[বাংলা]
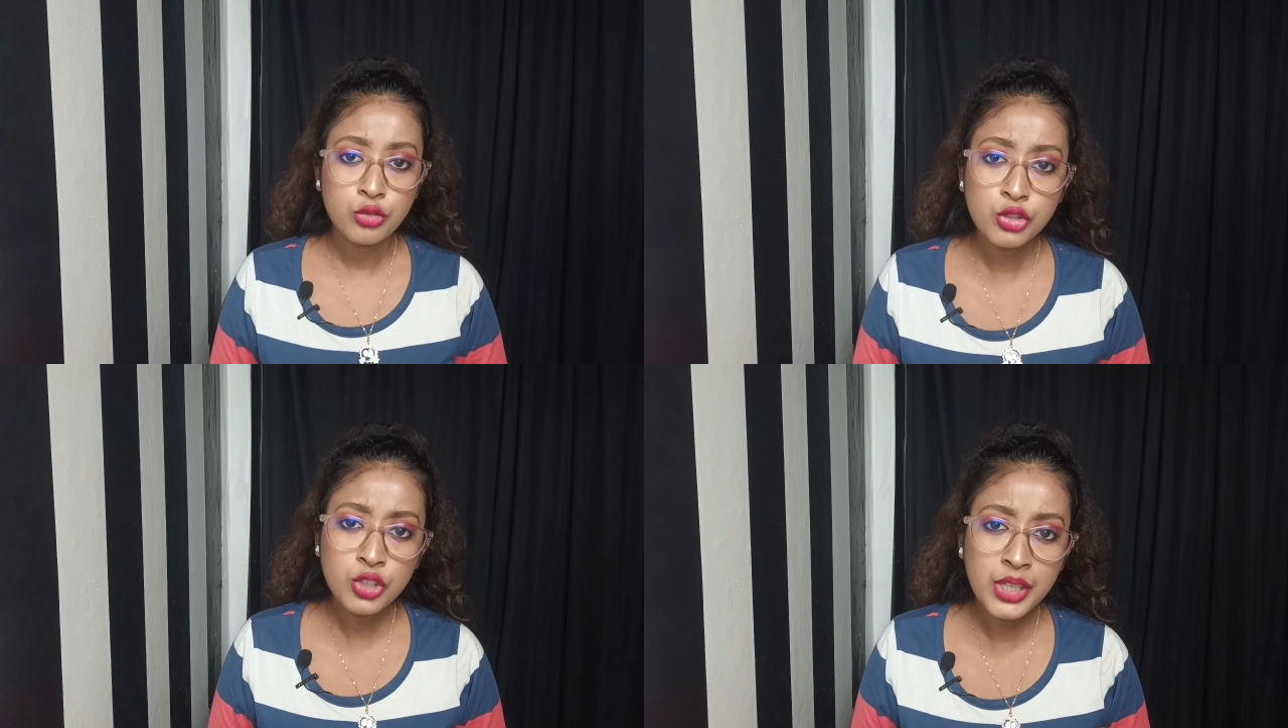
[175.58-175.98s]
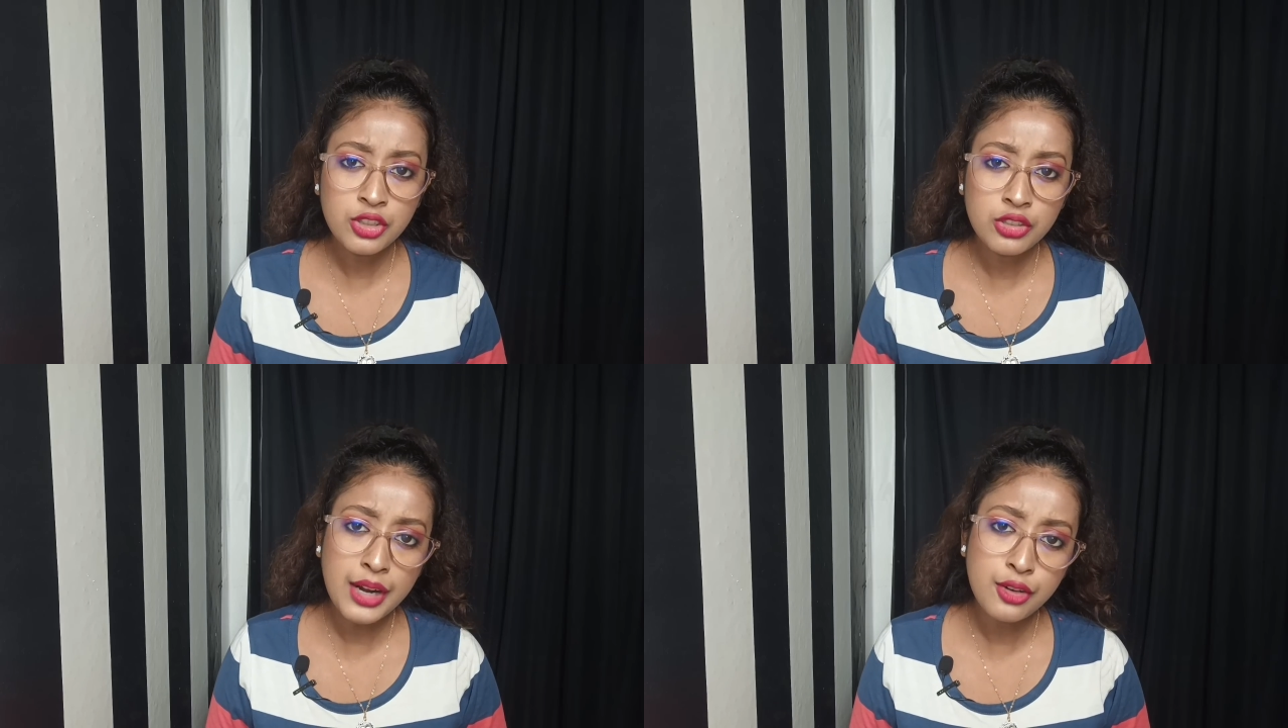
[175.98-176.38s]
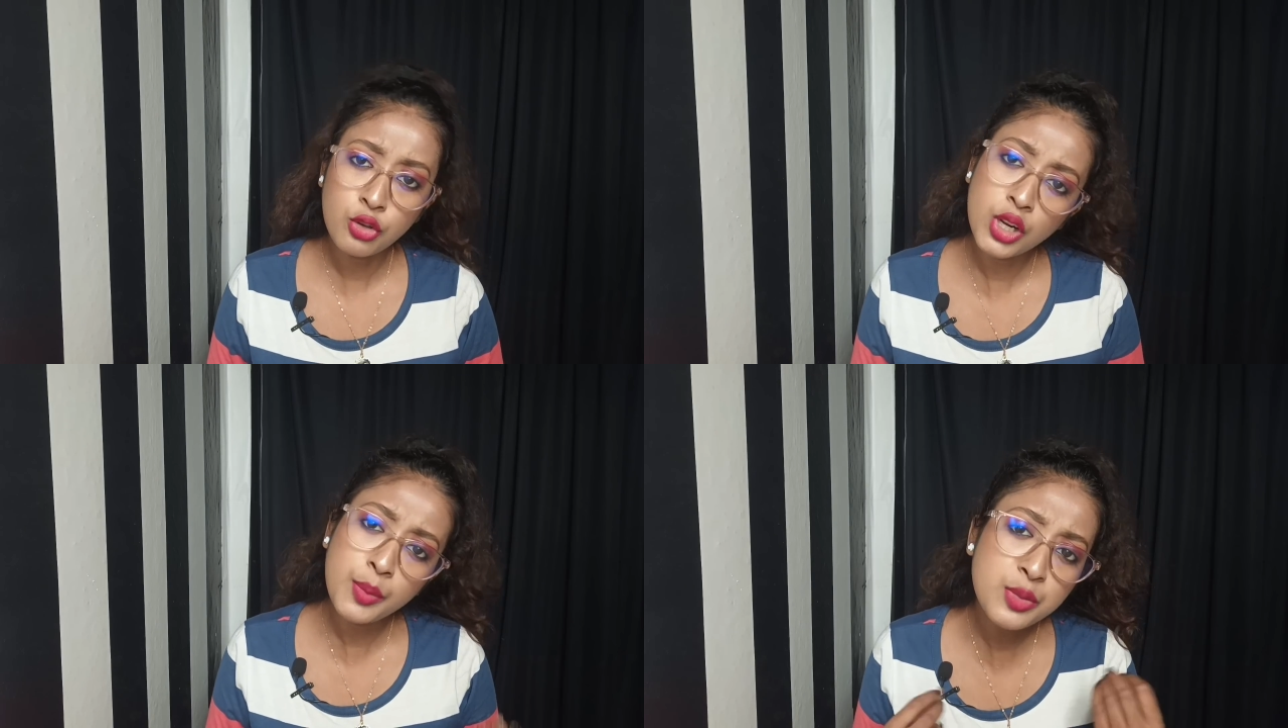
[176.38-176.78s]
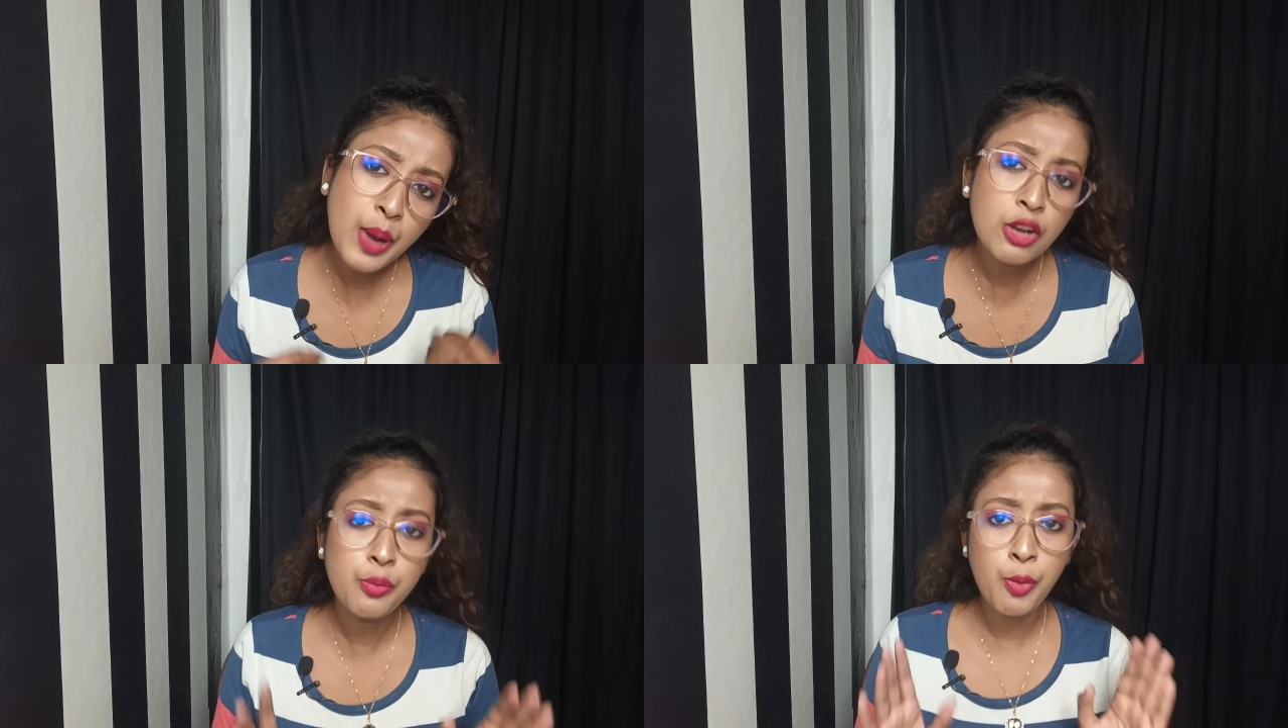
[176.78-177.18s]
দুজন মিলে তো নাটক করে বেশ
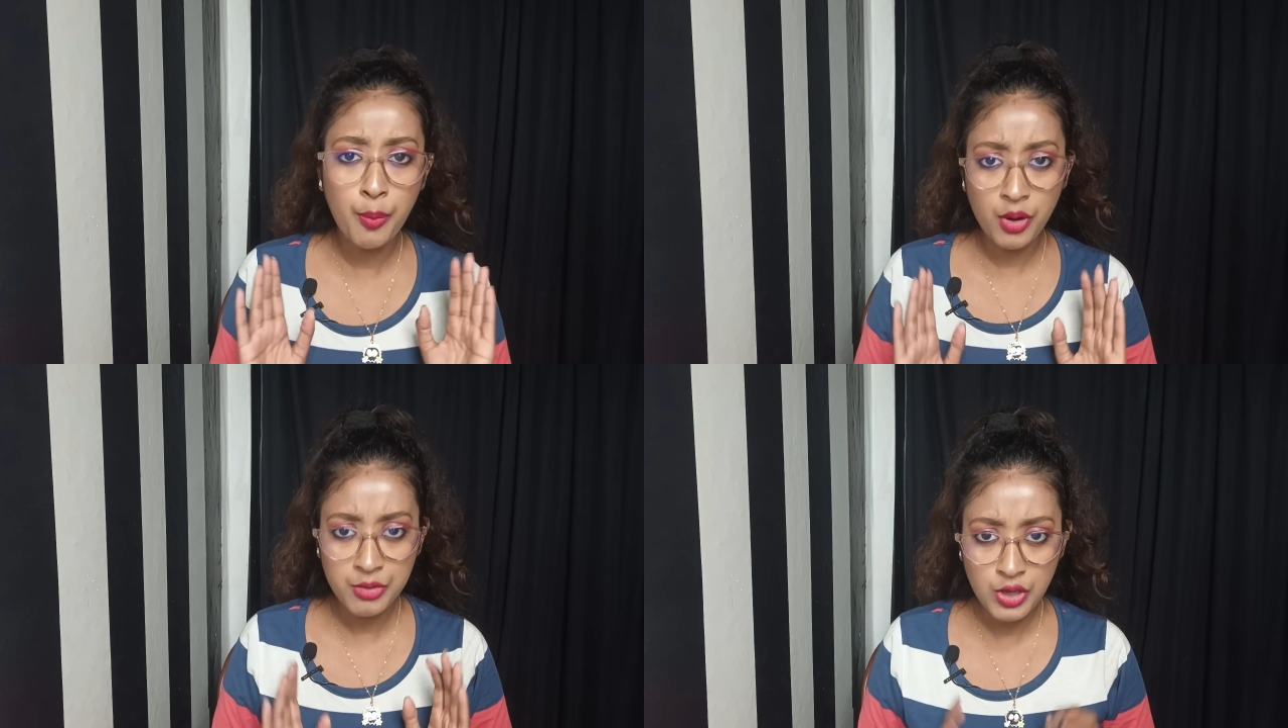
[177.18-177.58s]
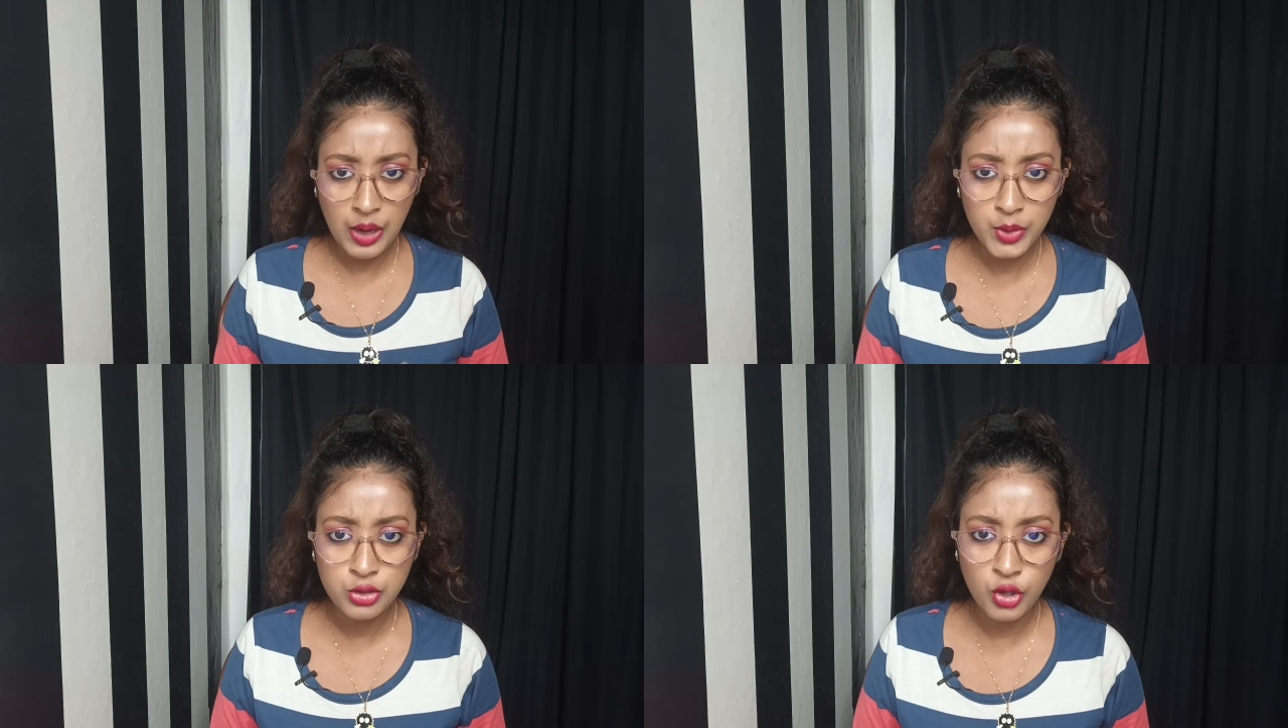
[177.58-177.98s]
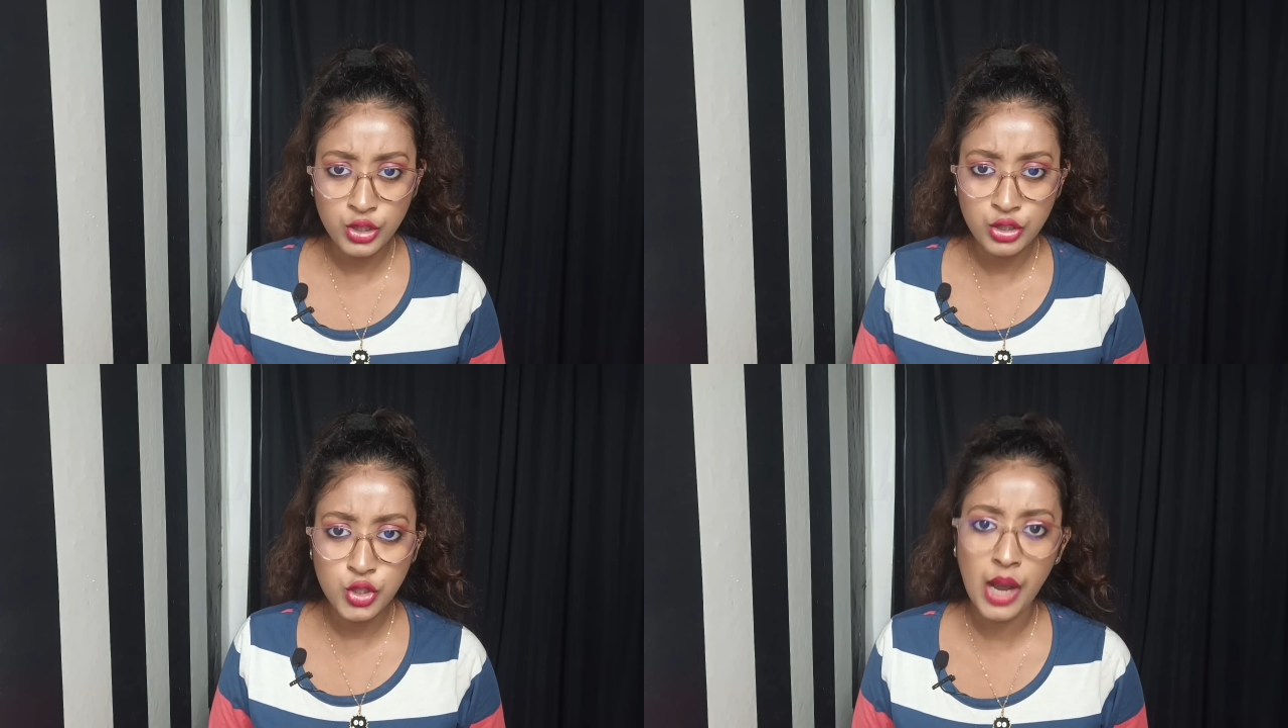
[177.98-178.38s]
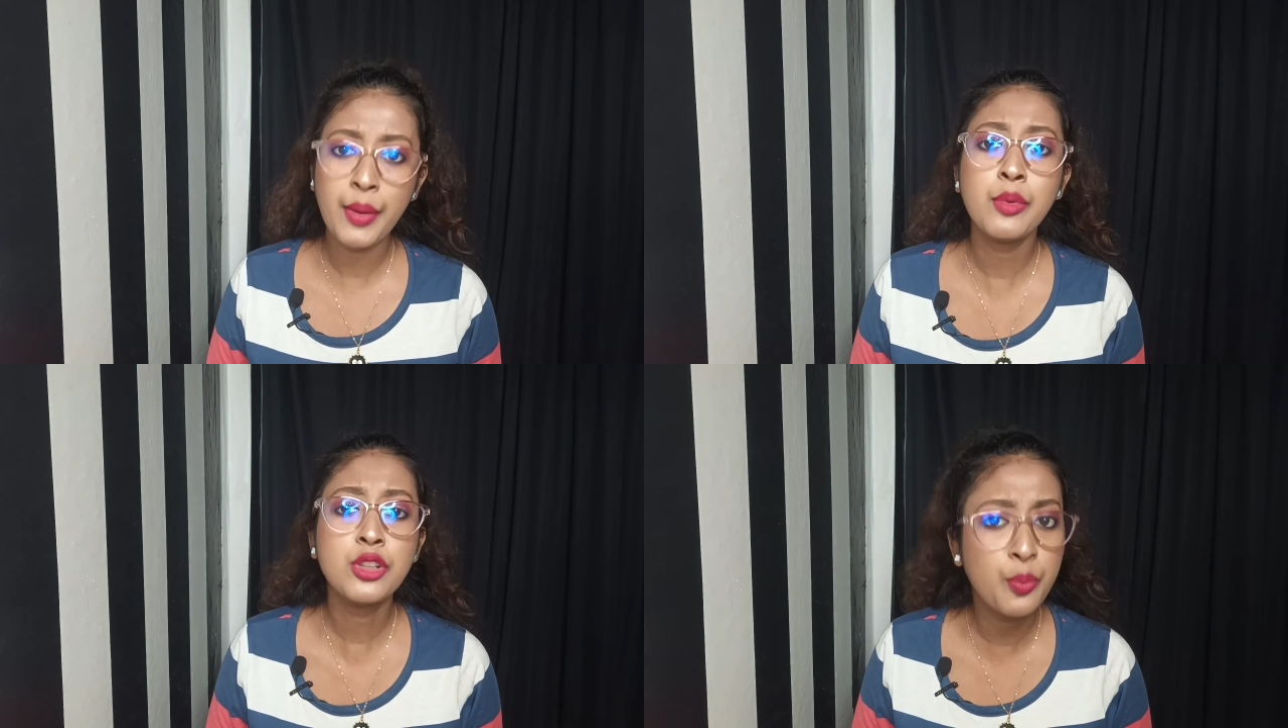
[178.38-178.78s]
ভালোই পরপর ভিডিও আপলোড করে দিচ্ছ
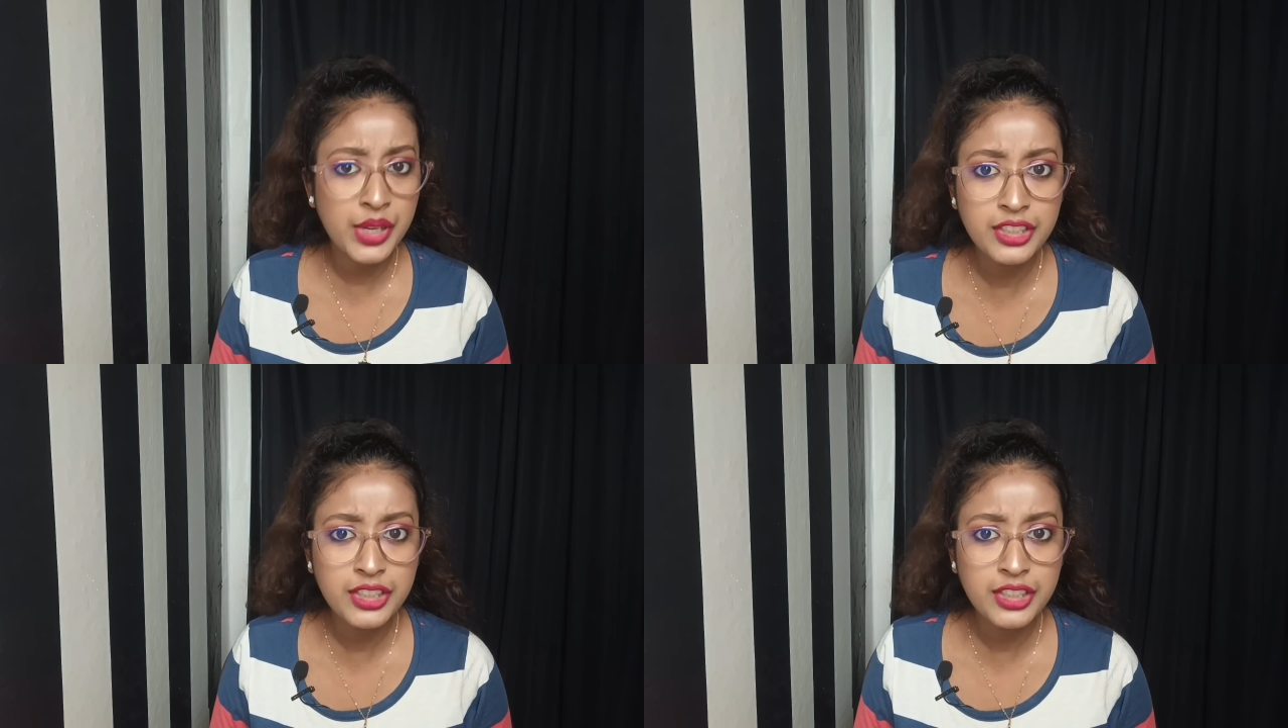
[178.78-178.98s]
আবার বলছো